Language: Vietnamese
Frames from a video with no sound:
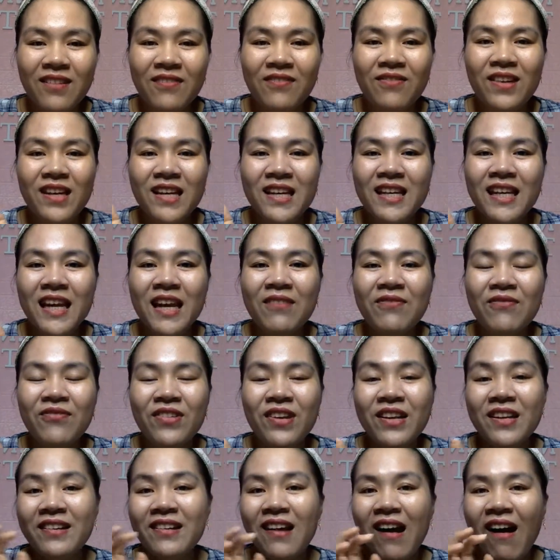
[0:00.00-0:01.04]
vì các
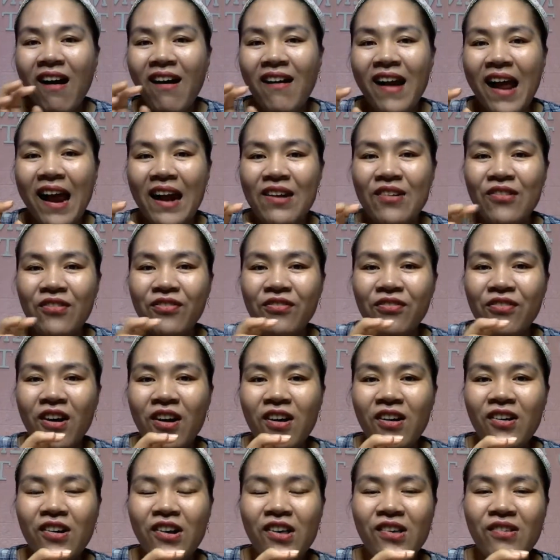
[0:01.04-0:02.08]
viên đó đã được
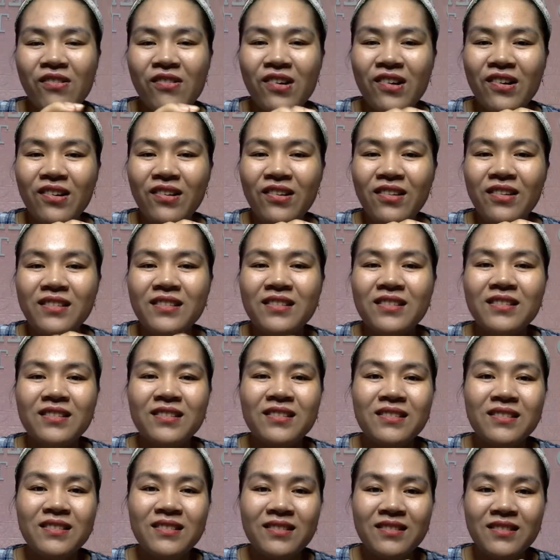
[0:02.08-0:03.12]
phân liều lượng
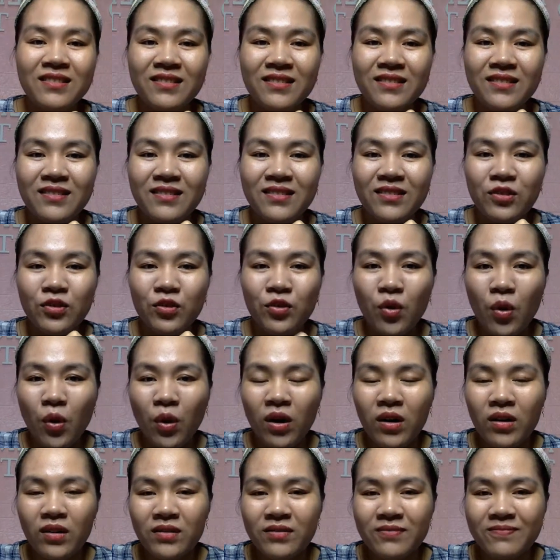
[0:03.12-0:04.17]

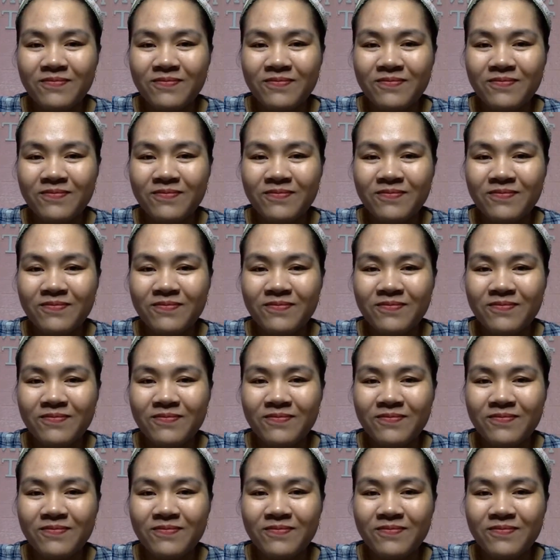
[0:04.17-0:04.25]
chuẩn.